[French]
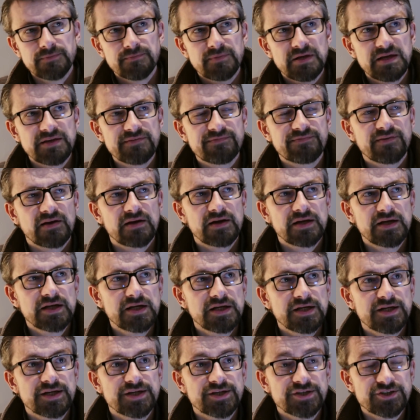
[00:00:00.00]
mais il
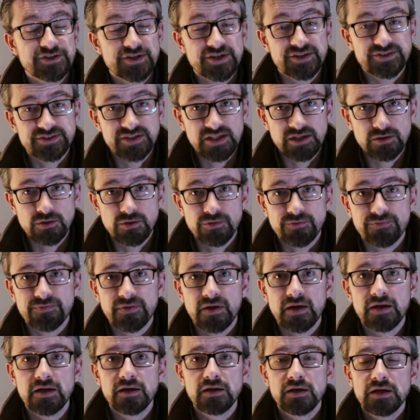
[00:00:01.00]
fallait, et j'ai essayé de le
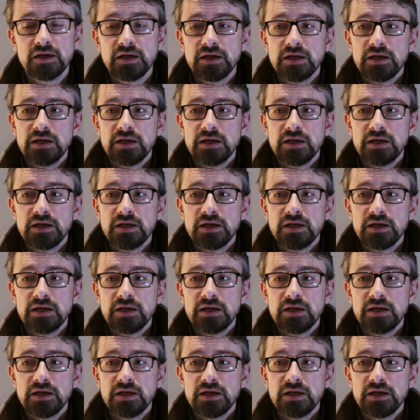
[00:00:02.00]
faire,